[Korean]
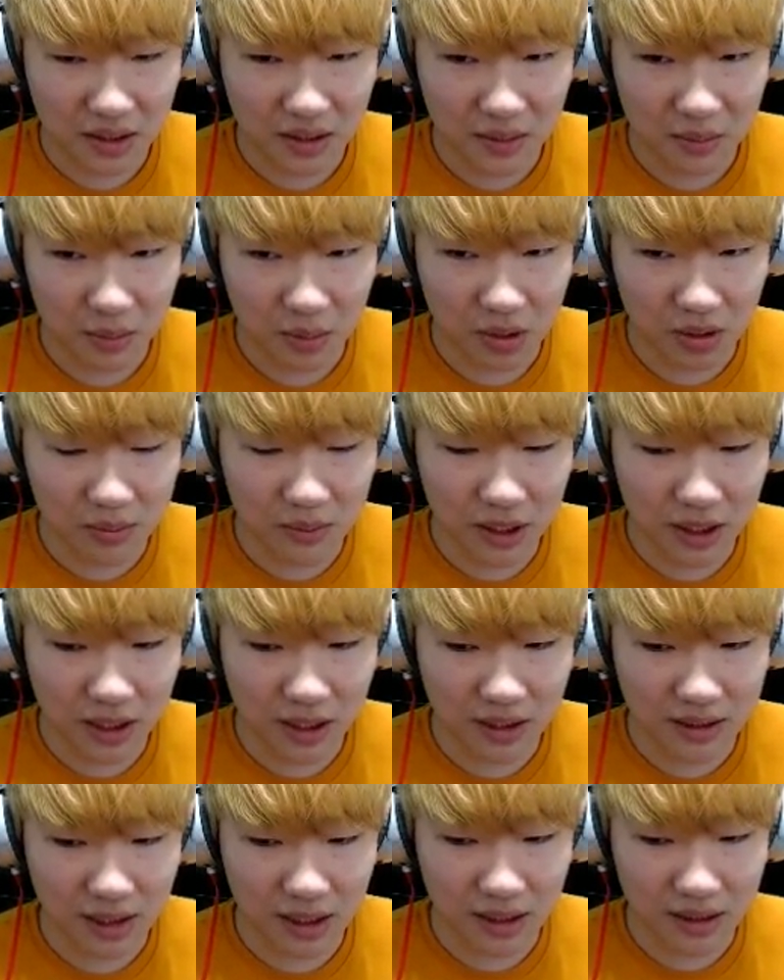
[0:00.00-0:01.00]
먹을만해
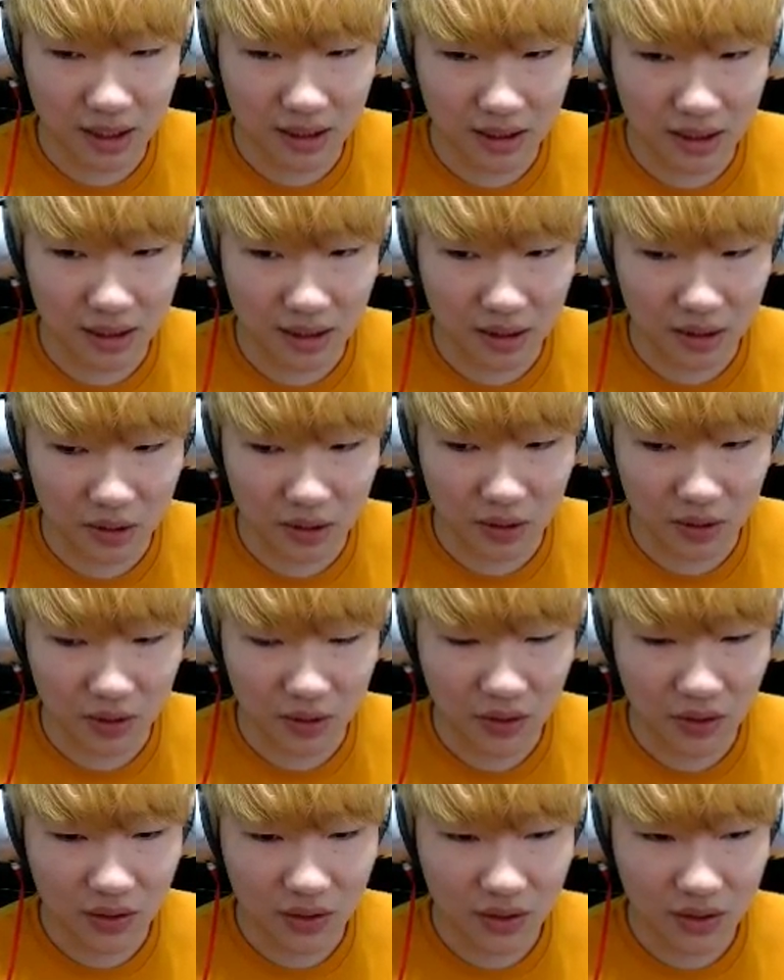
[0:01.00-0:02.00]
쌀 딱딱한 거
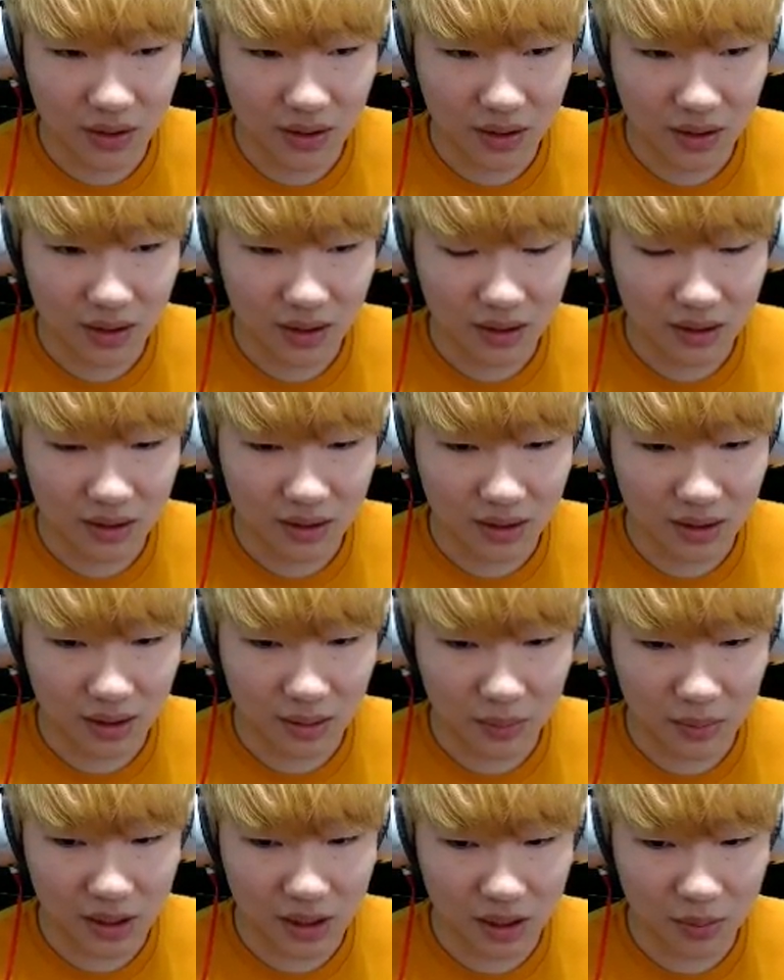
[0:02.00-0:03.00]
자
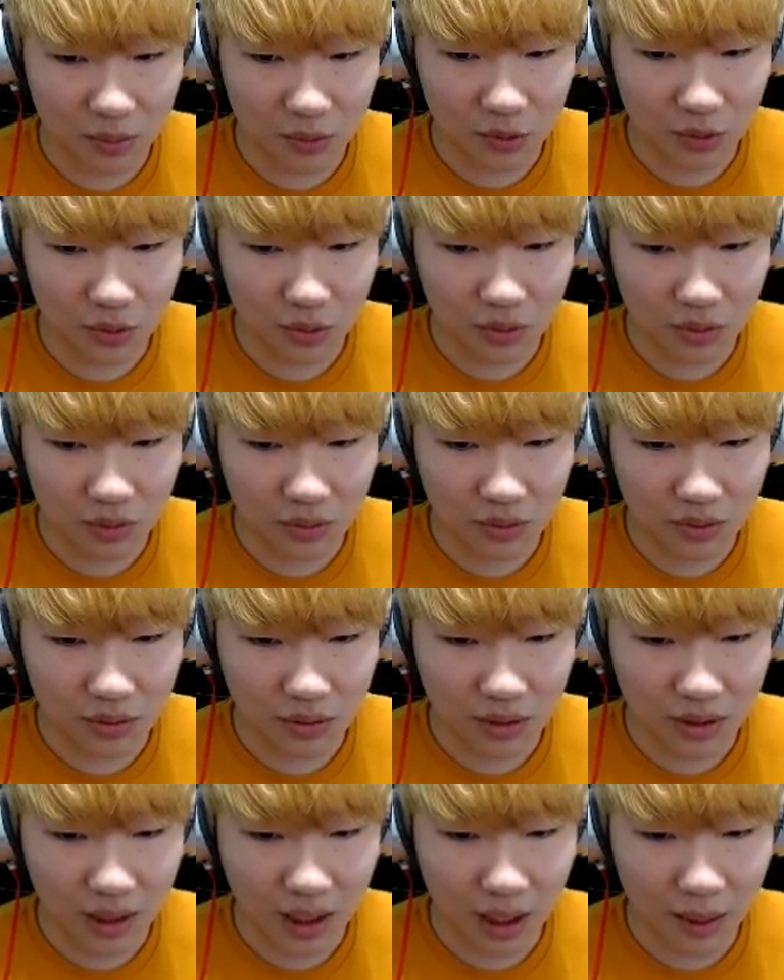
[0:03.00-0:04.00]
P19
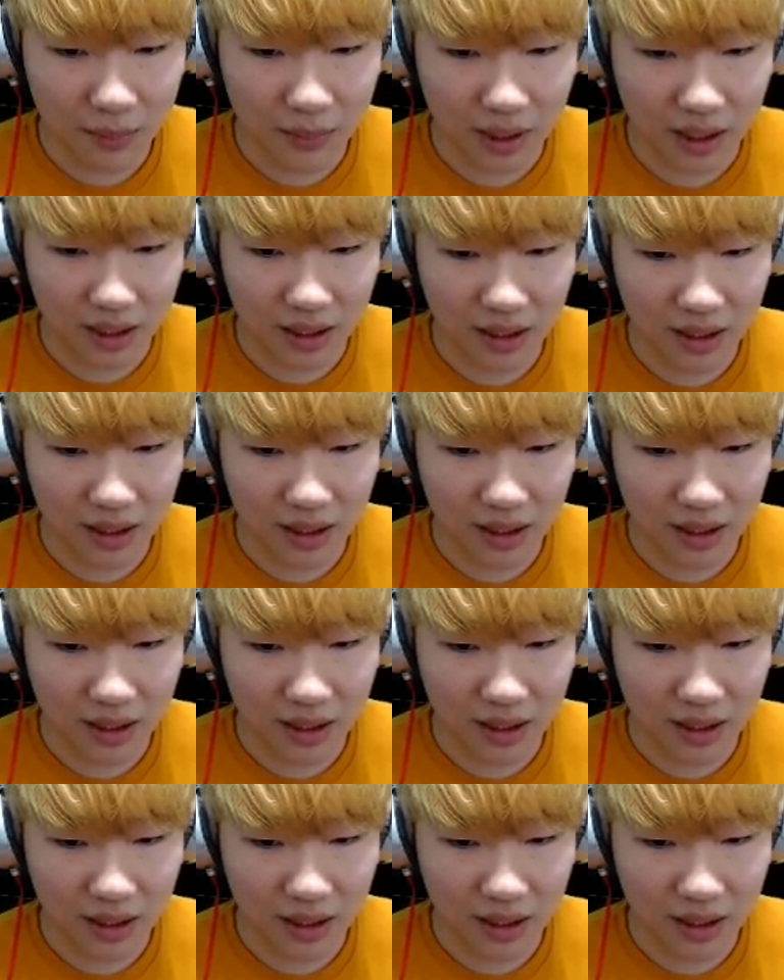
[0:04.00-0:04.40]
한방